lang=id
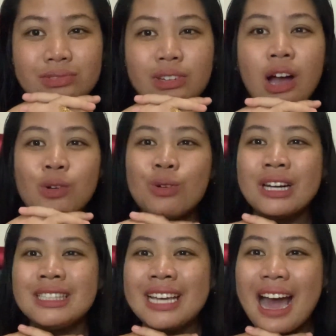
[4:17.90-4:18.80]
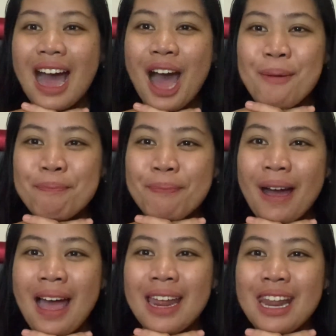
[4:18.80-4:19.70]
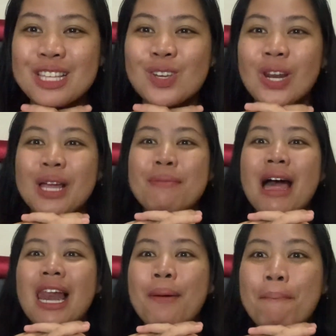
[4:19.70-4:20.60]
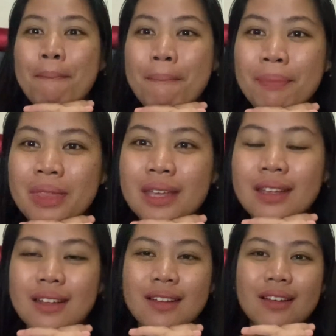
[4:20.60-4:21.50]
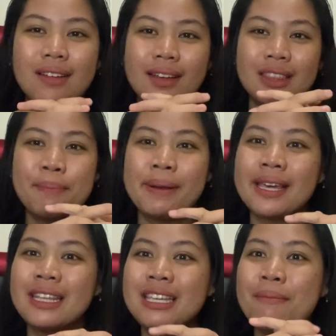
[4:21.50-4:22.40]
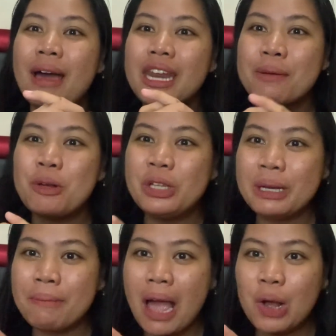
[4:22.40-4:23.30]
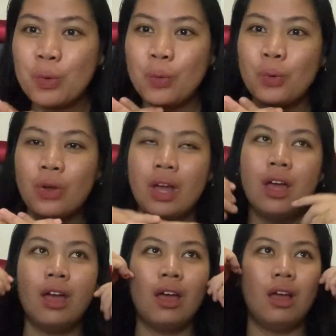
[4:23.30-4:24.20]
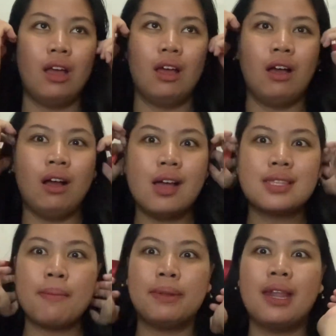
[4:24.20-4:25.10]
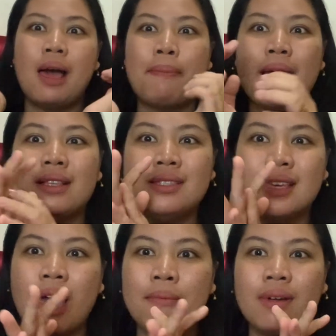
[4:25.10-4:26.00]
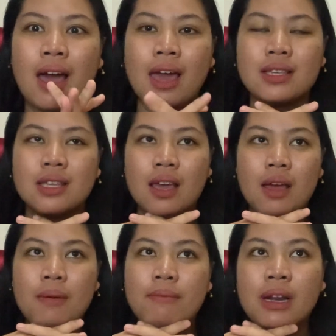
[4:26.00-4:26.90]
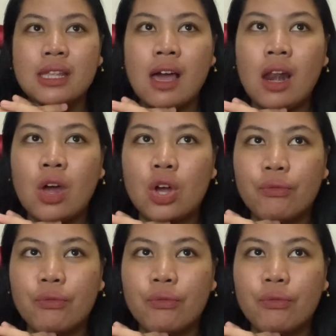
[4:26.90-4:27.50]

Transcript: aku kerja apa dari sore ke malam? Tempat kerja mana yang menerima aku? Nggak sampai 8 jam, guys. Berarti kalau